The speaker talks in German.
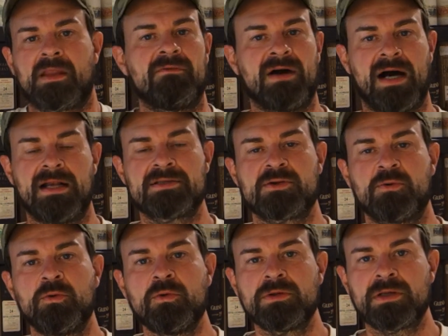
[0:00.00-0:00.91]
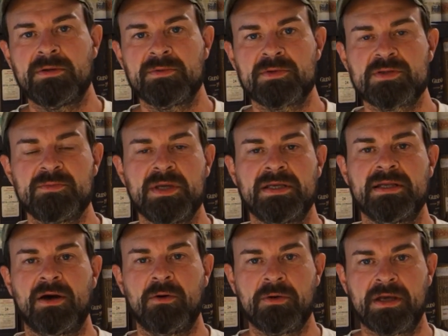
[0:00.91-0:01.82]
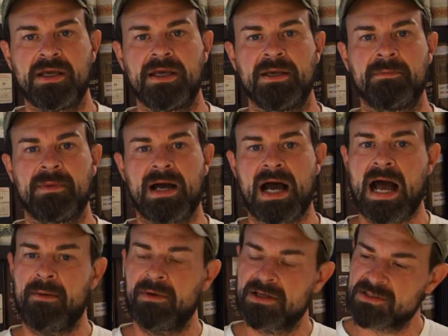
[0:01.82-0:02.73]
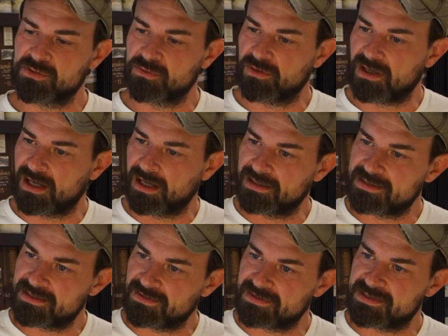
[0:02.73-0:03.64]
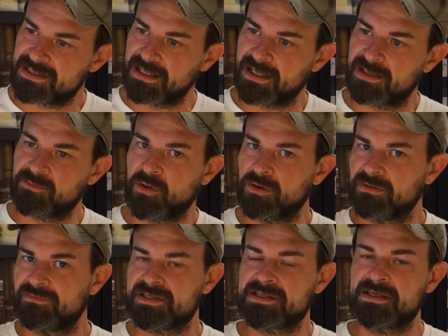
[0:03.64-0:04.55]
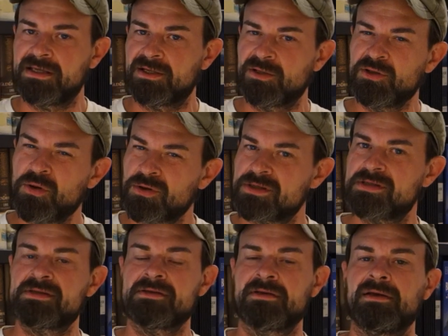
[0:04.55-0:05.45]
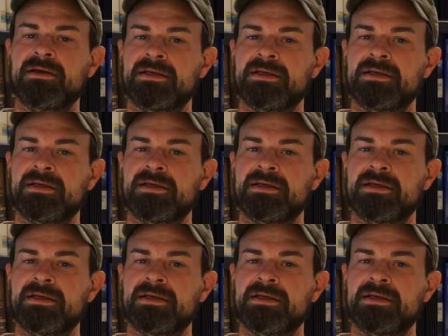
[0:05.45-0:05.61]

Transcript: War alles gut, habe ich mir zum Bierchen auch gegeben. Aber so als Single Malt Whisky Genuss